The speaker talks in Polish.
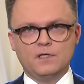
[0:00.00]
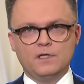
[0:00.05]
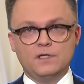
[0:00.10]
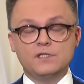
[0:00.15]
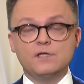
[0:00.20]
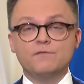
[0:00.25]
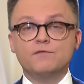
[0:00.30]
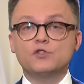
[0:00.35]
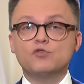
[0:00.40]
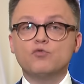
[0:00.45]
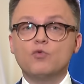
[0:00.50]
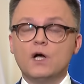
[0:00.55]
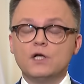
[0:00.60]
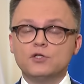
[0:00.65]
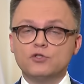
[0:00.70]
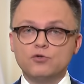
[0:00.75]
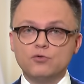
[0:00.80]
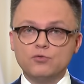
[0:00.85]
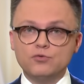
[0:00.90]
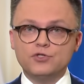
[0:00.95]
Chce
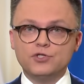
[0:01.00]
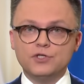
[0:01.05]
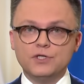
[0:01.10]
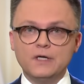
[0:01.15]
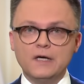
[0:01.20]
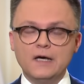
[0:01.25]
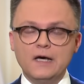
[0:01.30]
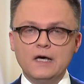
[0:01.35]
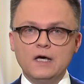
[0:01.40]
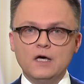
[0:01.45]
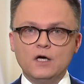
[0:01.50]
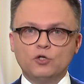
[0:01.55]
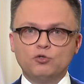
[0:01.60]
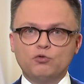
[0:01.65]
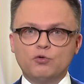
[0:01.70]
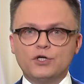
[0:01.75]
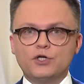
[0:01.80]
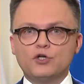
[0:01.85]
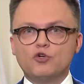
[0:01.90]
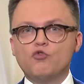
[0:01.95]
wysłuchać ludzi,
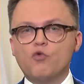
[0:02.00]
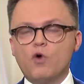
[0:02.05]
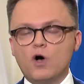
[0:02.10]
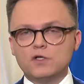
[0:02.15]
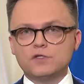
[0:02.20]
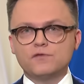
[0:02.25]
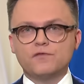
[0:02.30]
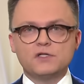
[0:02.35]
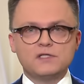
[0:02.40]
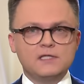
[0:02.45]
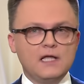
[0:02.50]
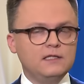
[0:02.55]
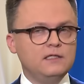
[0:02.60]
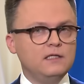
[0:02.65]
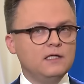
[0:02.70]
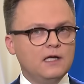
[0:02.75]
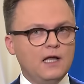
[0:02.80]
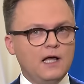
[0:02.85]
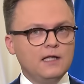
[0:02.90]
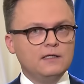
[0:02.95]
których głos w
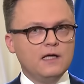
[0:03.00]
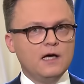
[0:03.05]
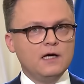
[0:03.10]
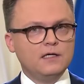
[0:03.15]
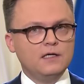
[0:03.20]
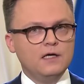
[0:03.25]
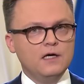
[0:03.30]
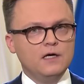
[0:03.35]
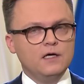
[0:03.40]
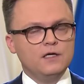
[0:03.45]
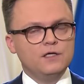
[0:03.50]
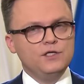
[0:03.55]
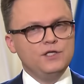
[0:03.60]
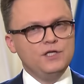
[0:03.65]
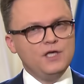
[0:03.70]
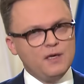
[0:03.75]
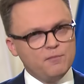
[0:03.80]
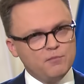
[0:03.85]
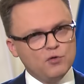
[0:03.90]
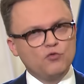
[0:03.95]
ostatnich latach
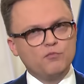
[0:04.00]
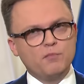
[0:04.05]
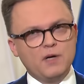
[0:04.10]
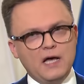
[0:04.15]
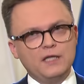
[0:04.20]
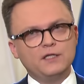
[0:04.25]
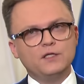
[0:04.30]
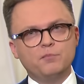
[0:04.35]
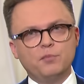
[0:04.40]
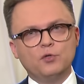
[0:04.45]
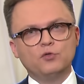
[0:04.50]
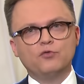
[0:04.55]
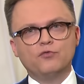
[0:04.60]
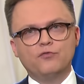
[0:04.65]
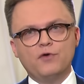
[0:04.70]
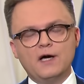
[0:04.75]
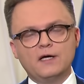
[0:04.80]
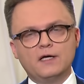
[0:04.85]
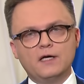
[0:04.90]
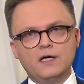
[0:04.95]
nie był brany pod
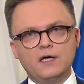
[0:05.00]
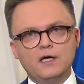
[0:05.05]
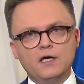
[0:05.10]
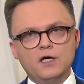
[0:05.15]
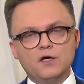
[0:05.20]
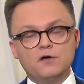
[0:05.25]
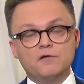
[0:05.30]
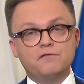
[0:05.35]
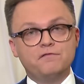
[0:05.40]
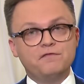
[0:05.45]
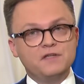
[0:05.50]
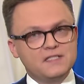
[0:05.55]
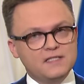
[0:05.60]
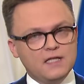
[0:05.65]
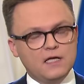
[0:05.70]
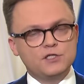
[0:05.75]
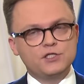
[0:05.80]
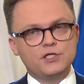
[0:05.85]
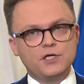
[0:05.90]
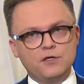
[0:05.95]
uwagę w
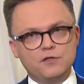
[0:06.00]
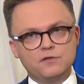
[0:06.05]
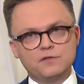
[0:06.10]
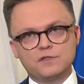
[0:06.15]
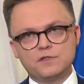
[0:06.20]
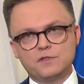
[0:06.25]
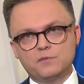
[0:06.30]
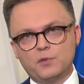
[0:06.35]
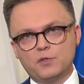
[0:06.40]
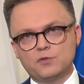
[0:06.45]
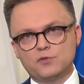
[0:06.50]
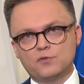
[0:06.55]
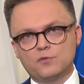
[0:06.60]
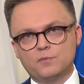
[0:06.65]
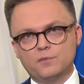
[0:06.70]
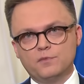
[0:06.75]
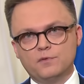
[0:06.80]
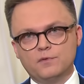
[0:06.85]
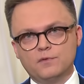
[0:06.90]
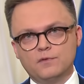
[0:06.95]
wystarczający
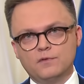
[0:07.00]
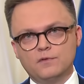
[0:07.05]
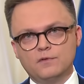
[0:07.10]
sposób.